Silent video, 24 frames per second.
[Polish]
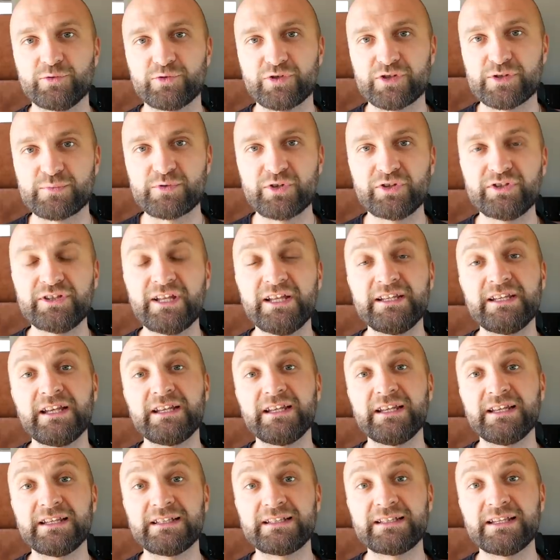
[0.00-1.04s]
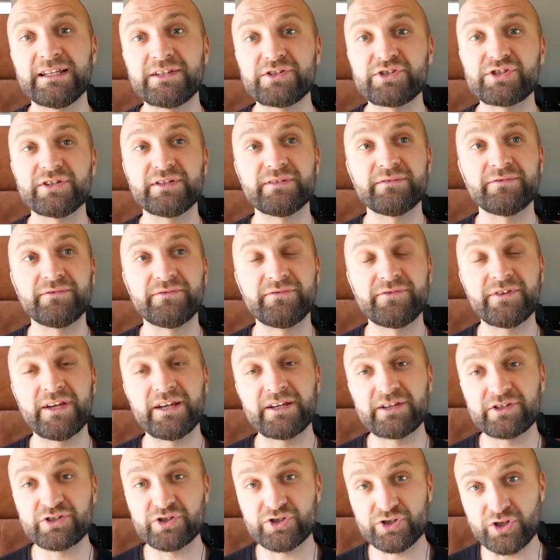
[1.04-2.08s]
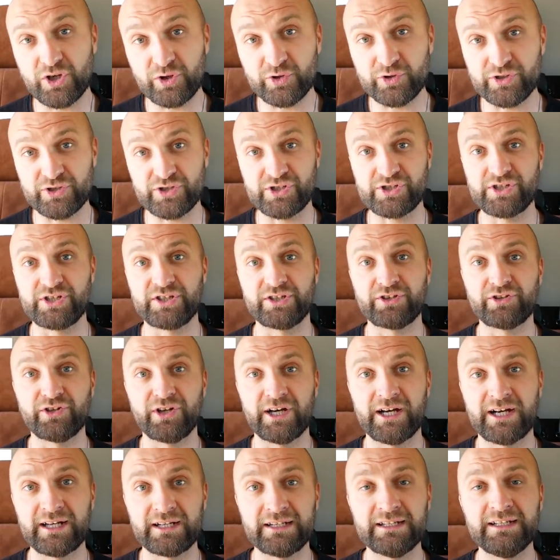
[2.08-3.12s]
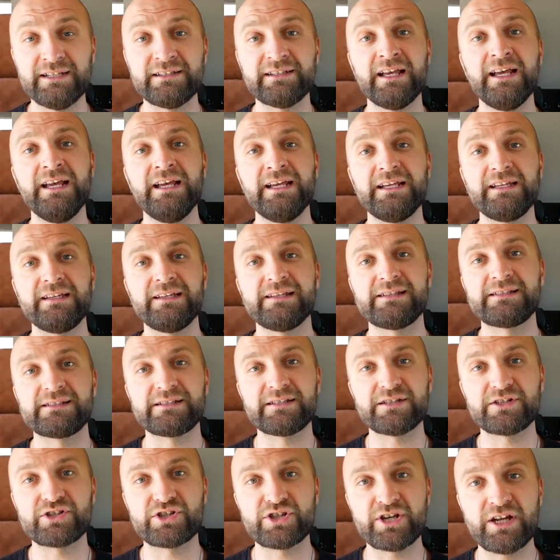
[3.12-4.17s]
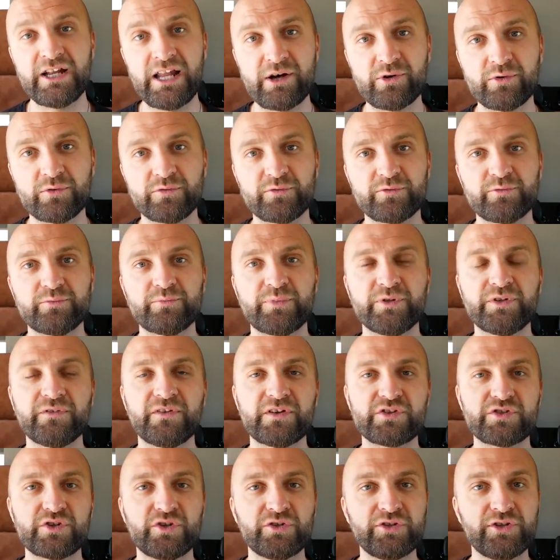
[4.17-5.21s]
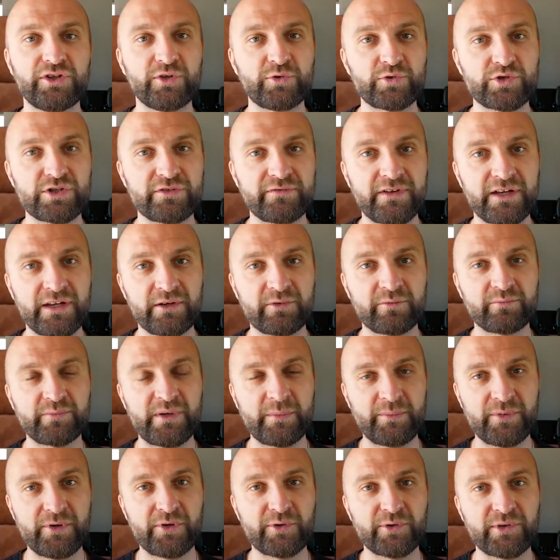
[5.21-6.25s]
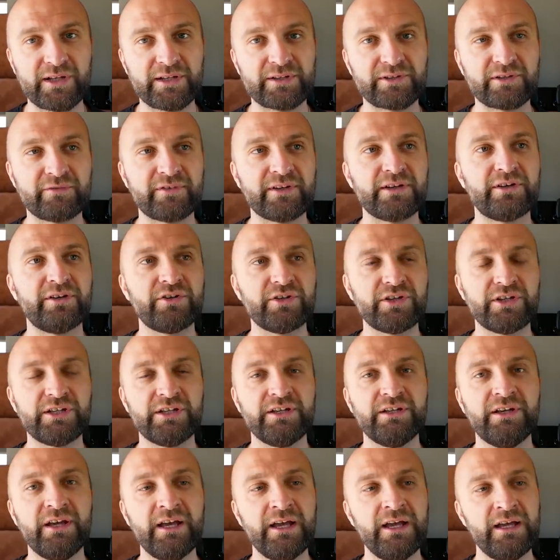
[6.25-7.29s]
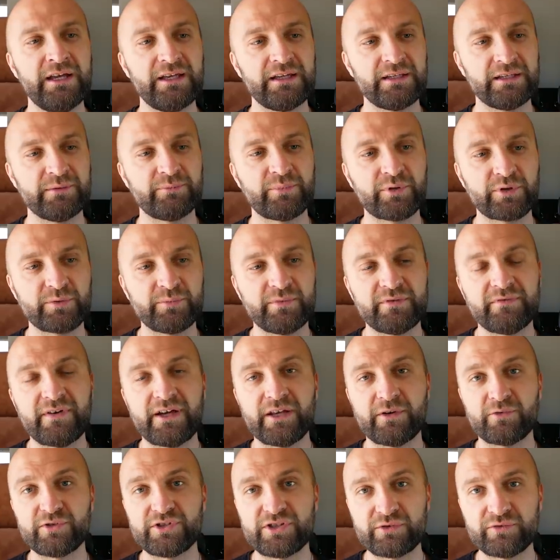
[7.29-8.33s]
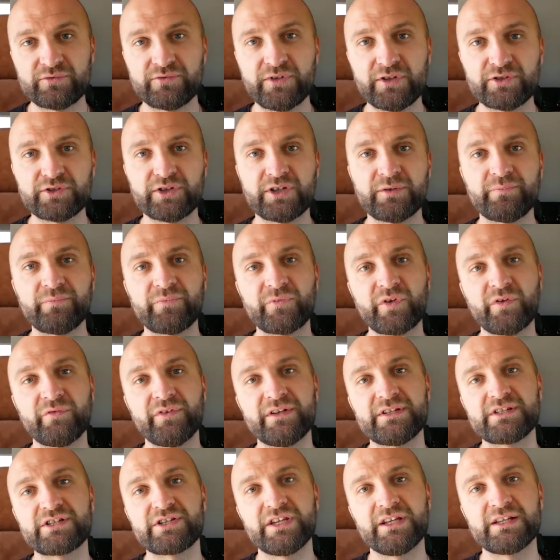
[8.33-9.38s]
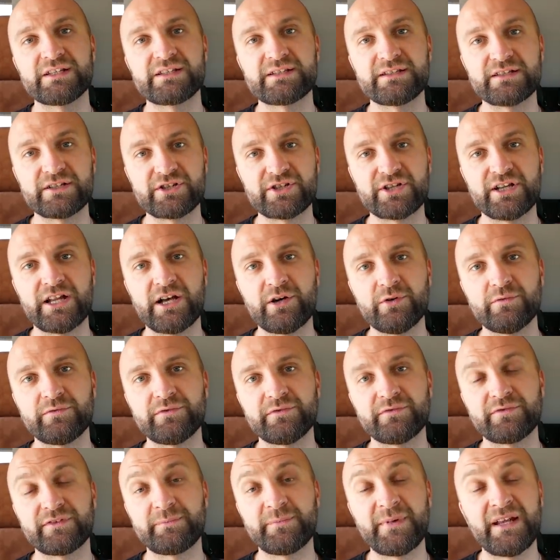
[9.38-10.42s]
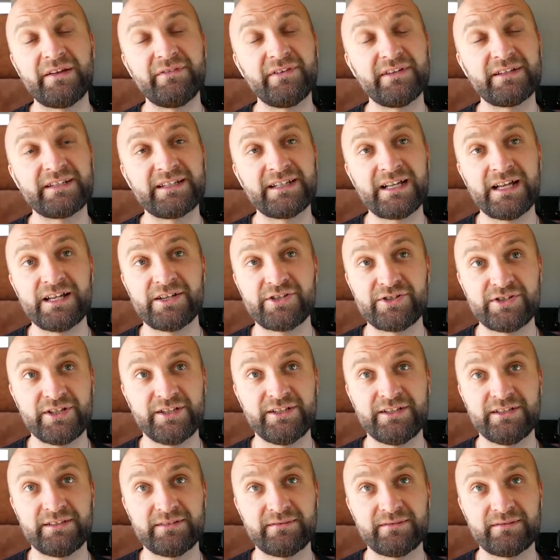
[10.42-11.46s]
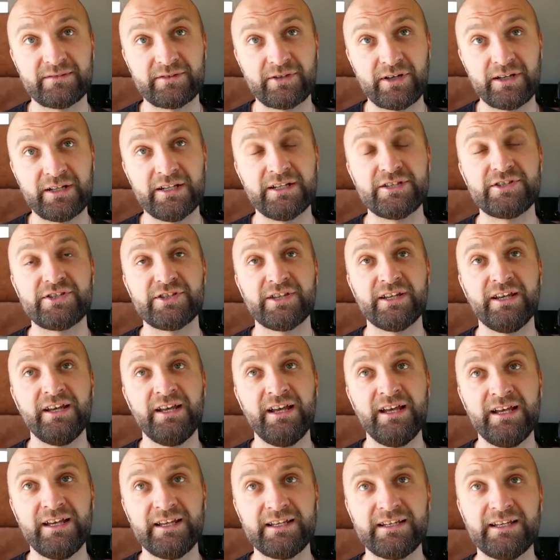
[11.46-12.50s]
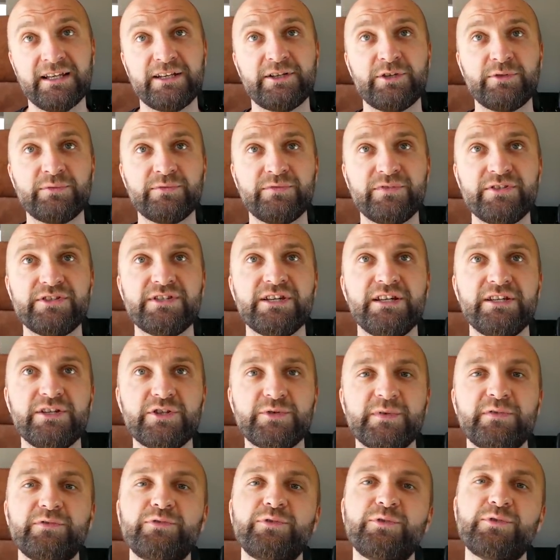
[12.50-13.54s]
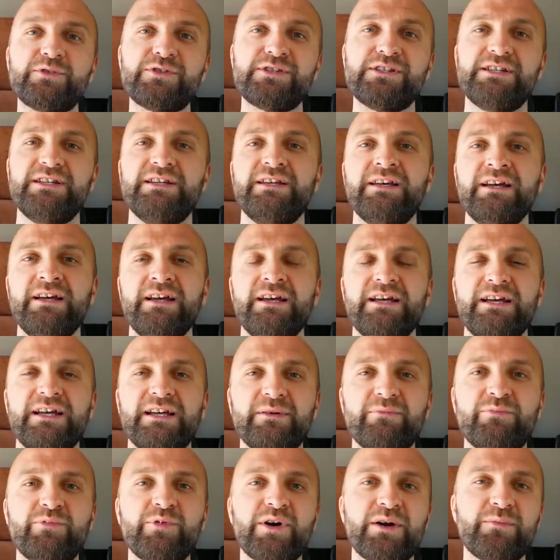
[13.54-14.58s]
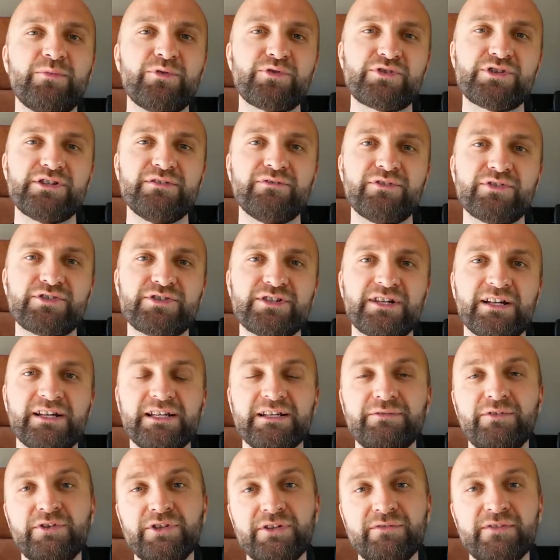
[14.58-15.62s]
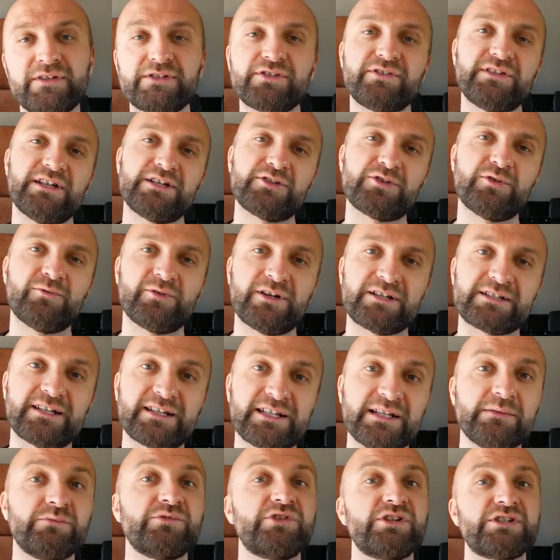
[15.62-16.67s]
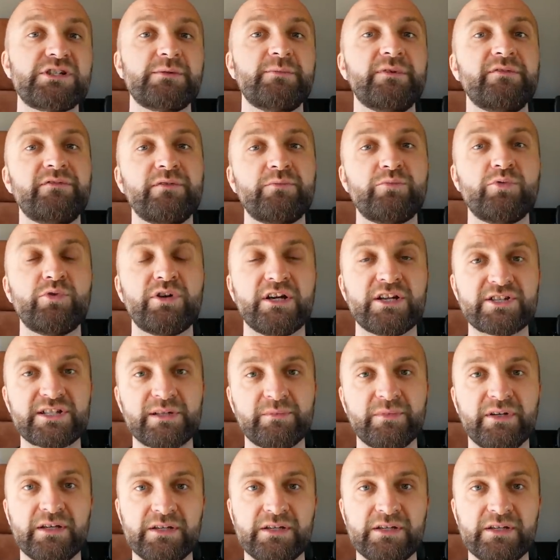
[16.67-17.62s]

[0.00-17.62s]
dużo sprzątania i też w większości toalet jest szlauf, ponieważ oni nie używają papieru toaletowego i e, podmywają się wodą, no więc jest szlauf w prawie każdej toalecie, jaką widzieliśmy w Turcji, e, była możliwość nalania wody, więc od razu tą kasetkę można sobie wypłukać na